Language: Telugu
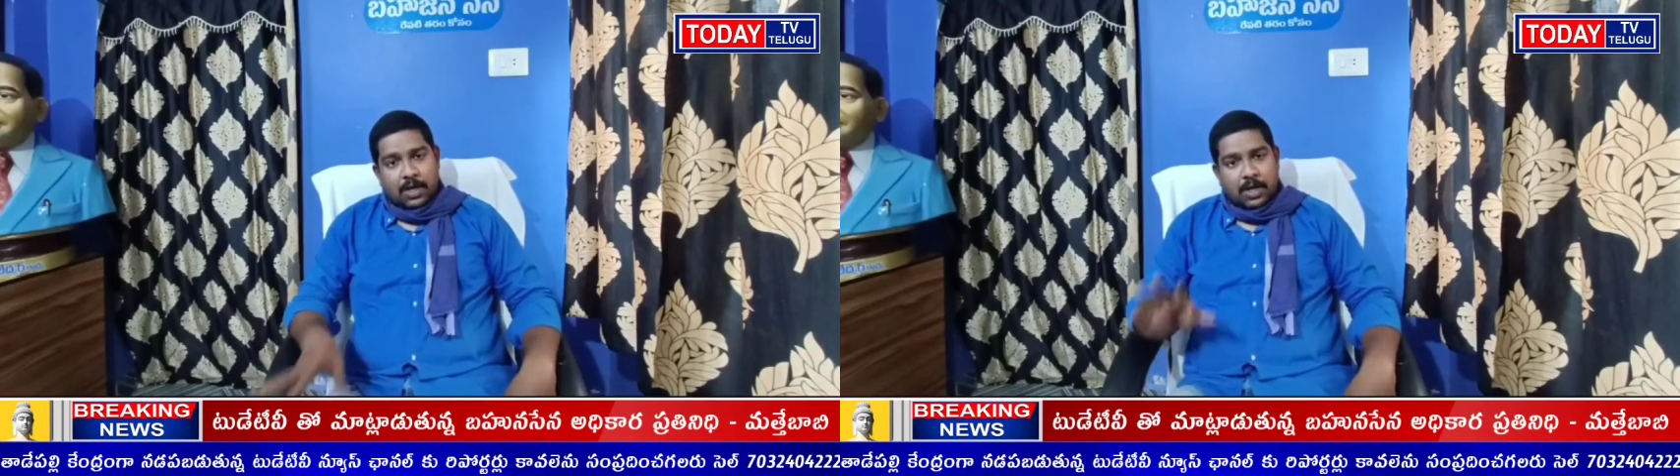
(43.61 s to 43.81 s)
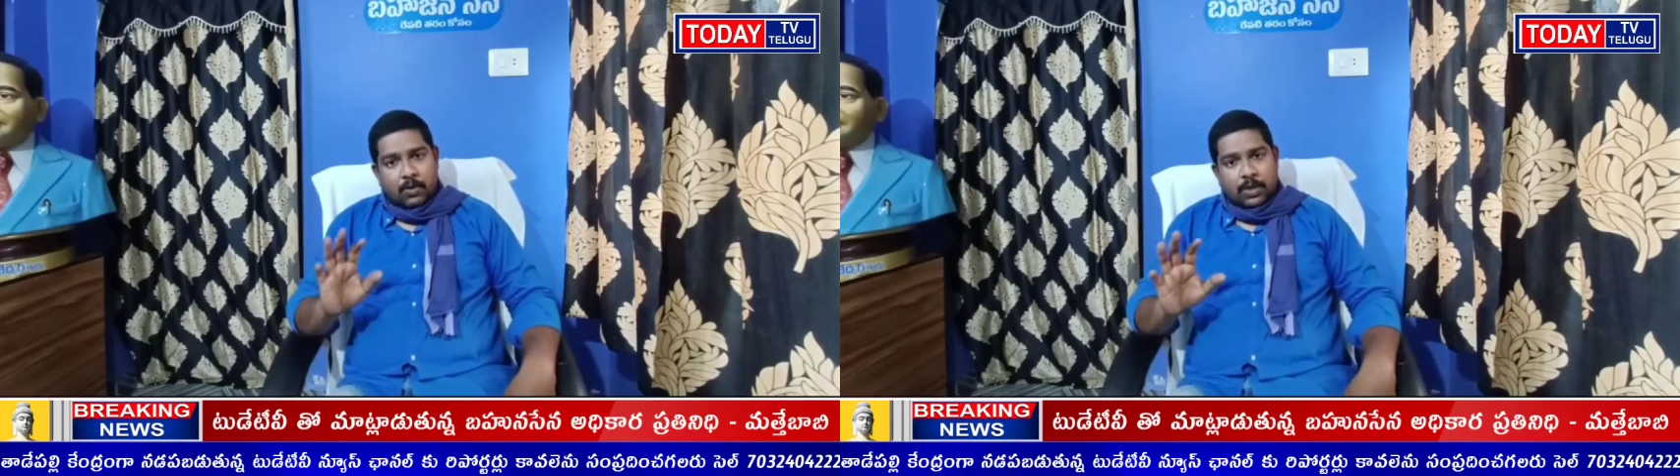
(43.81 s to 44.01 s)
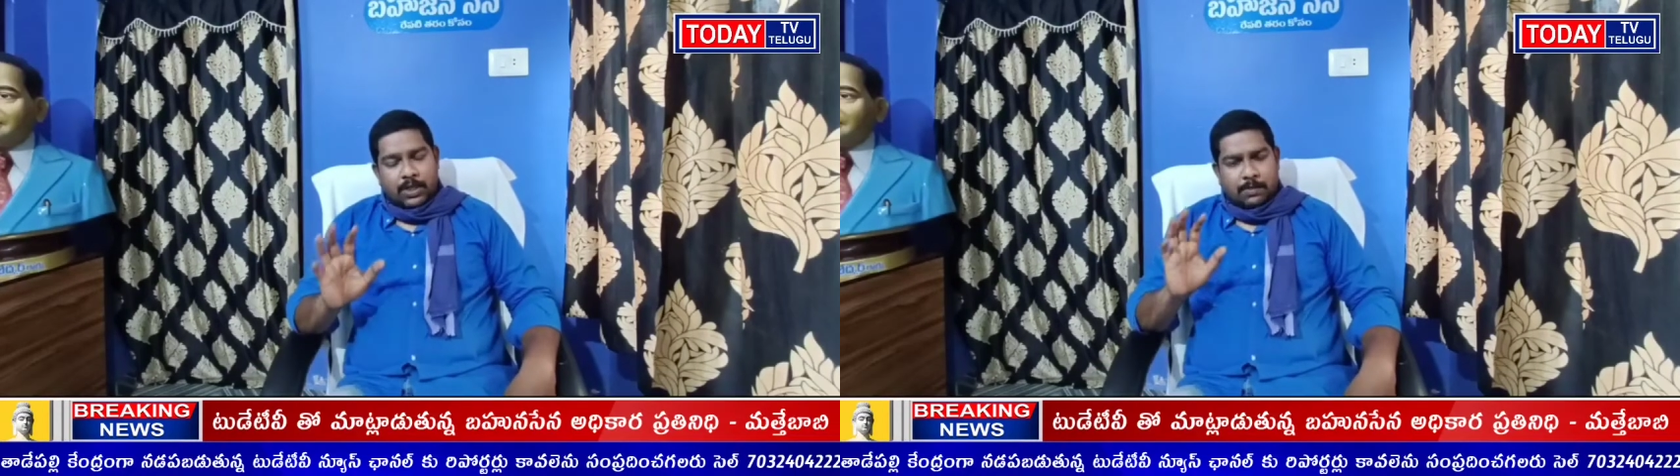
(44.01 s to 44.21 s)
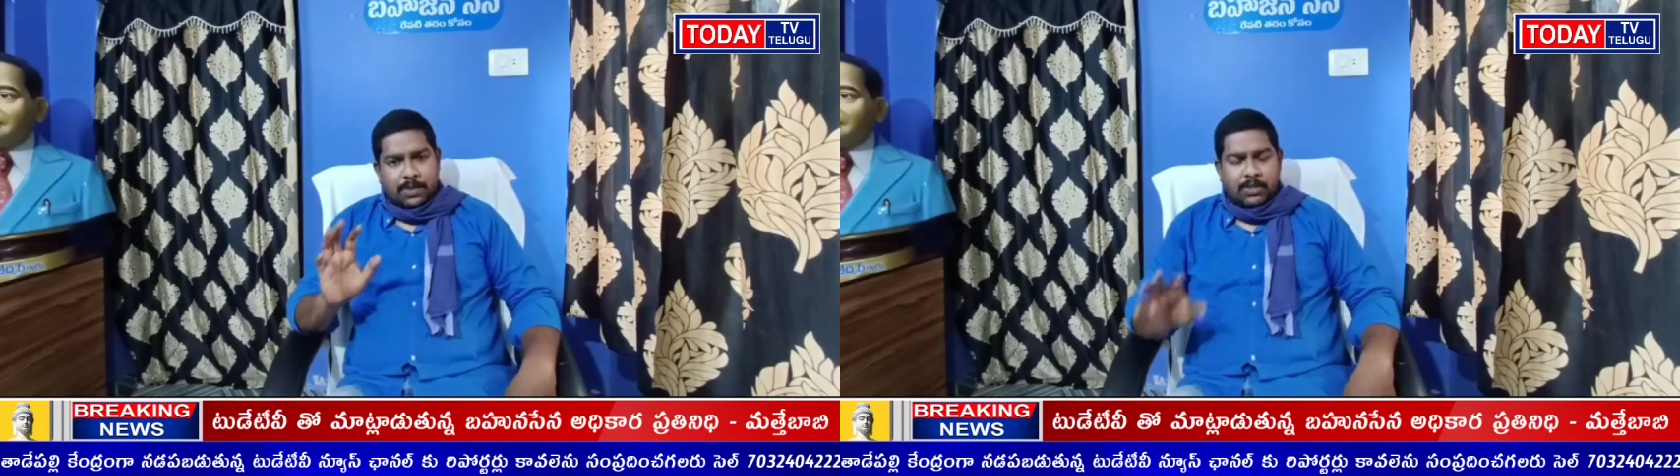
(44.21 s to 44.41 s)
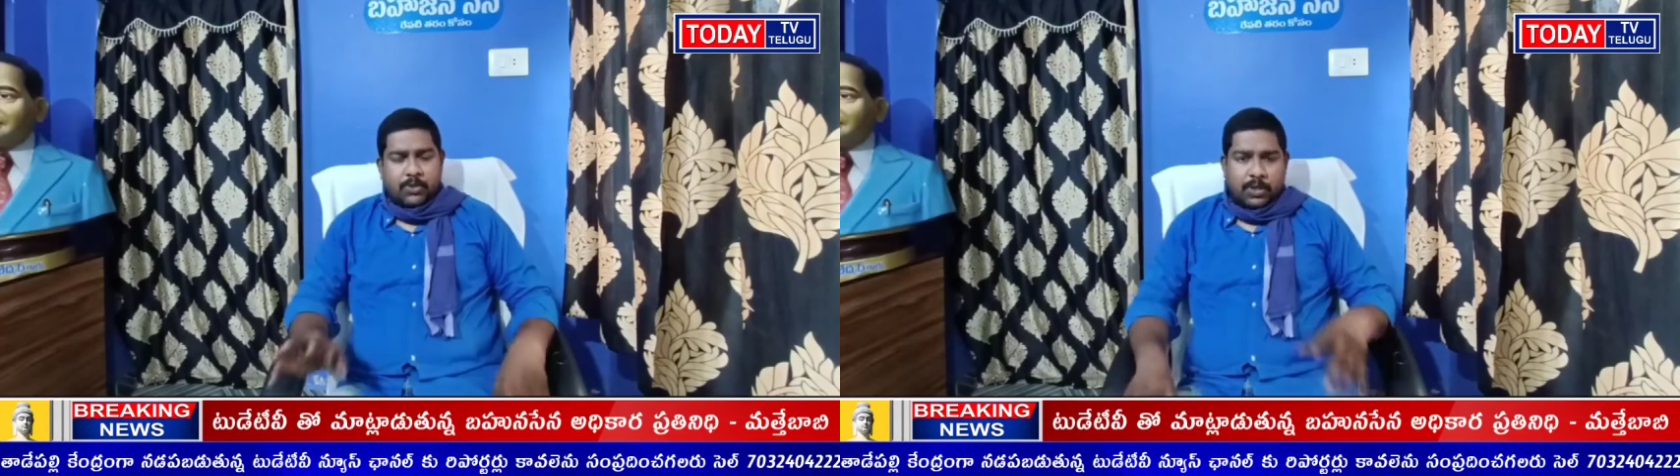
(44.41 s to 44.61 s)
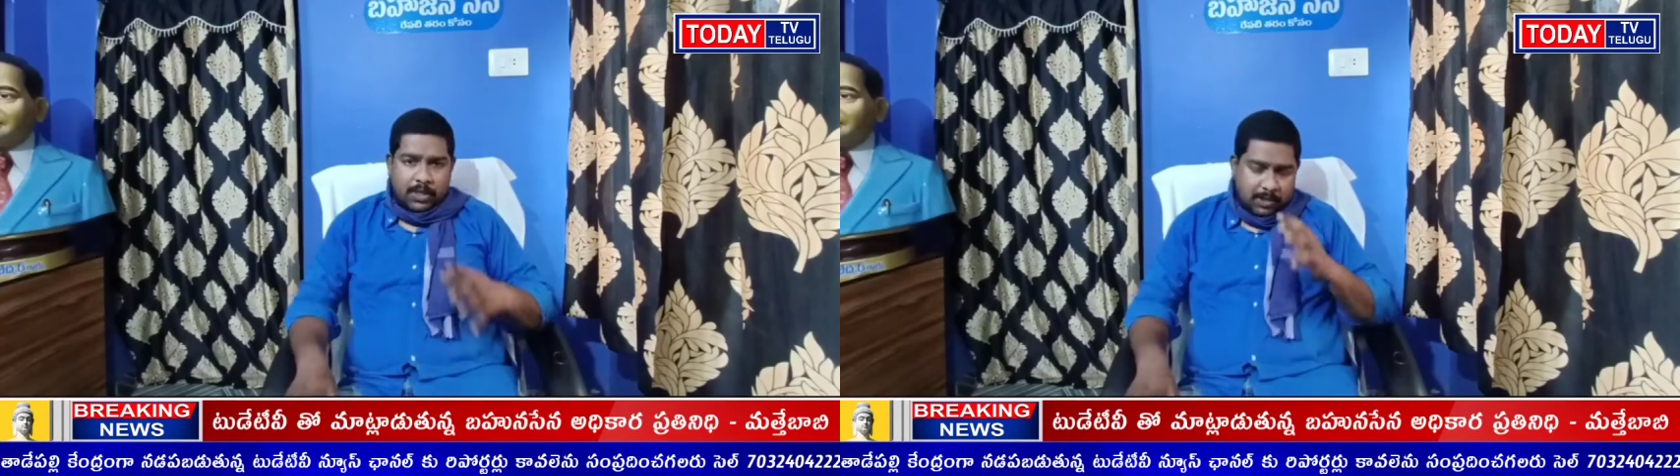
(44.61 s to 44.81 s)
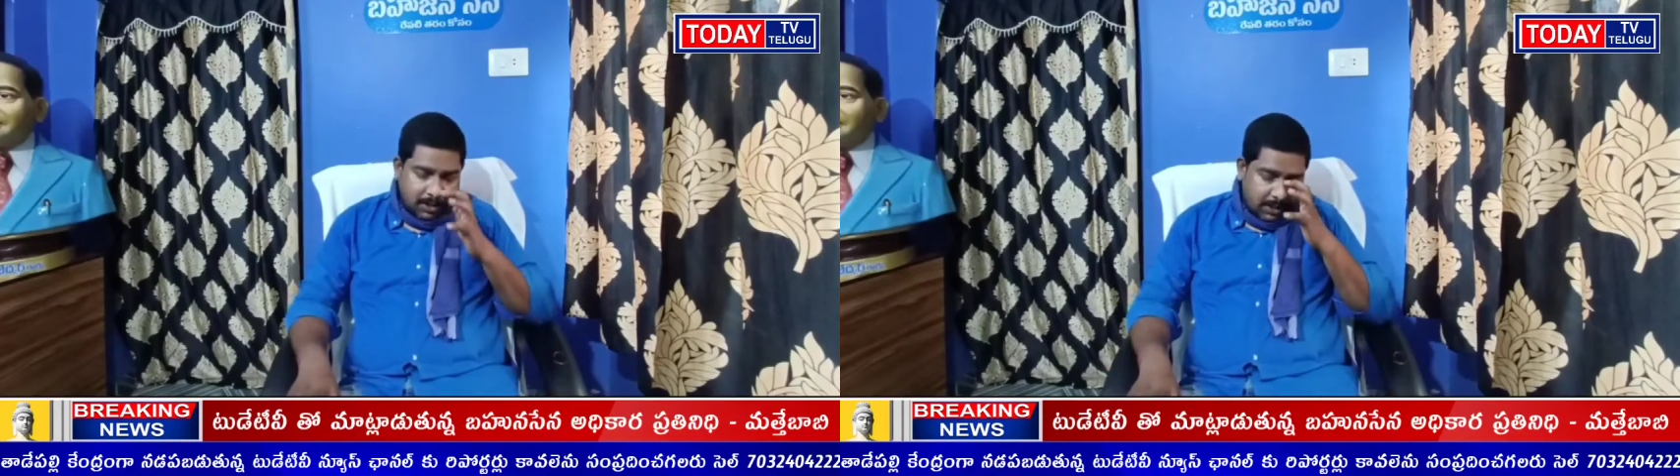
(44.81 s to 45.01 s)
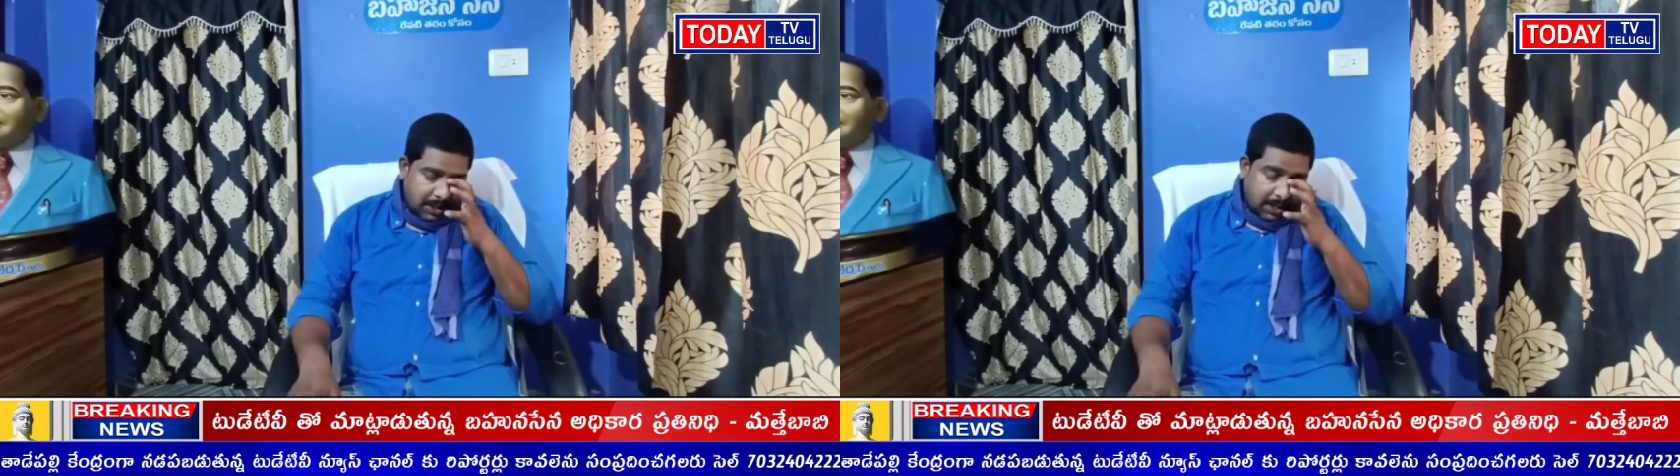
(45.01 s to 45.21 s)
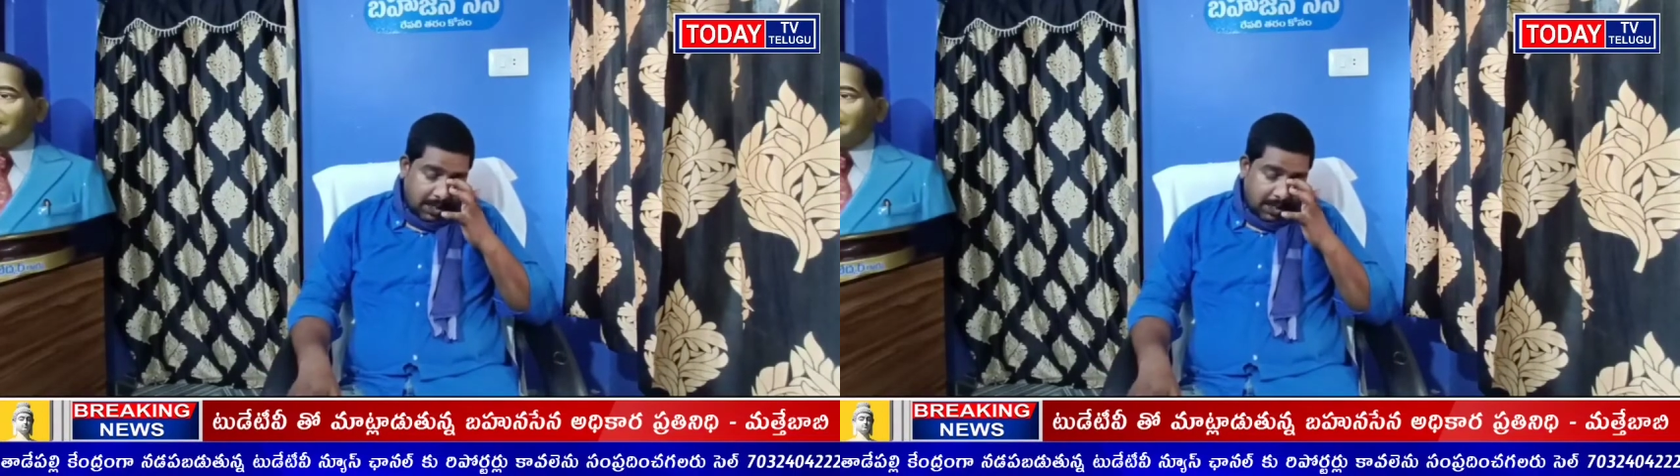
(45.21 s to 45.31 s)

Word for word: నేను ఒకటే చెప్పదలుచుకున్నా ఈ